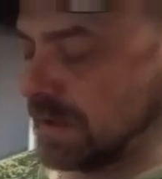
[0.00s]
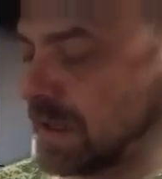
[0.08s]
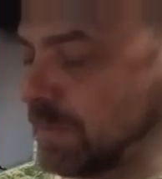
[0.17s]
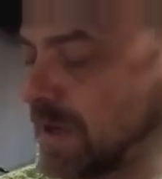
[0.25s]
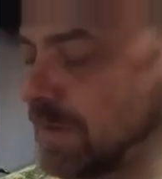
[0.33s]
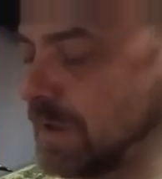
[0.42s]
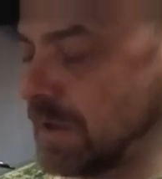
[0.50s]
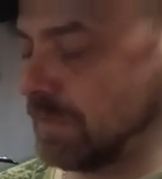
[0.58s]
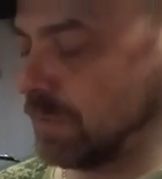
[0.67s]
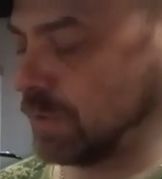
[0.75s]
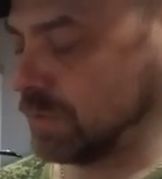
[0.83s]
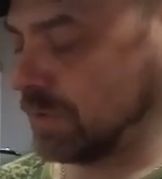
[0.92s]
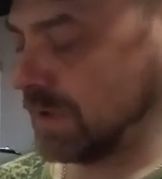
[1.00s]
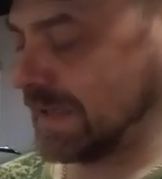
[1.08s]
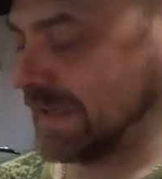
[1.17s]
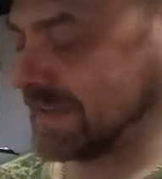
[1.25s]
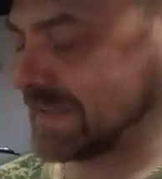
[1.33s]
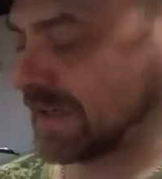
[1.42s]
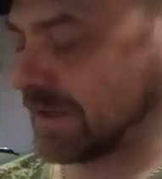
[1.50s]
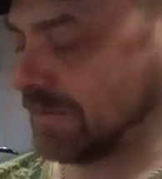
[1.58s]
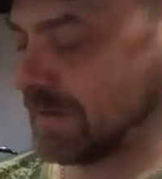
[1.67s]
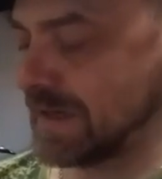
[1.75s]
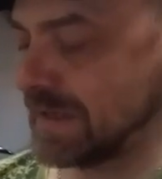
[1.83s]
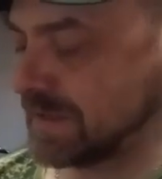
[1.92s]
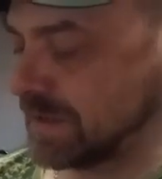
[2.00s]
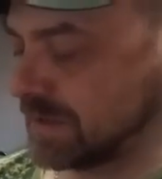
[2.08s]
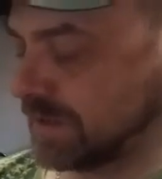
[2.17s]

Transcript: Добавили воду и закрываете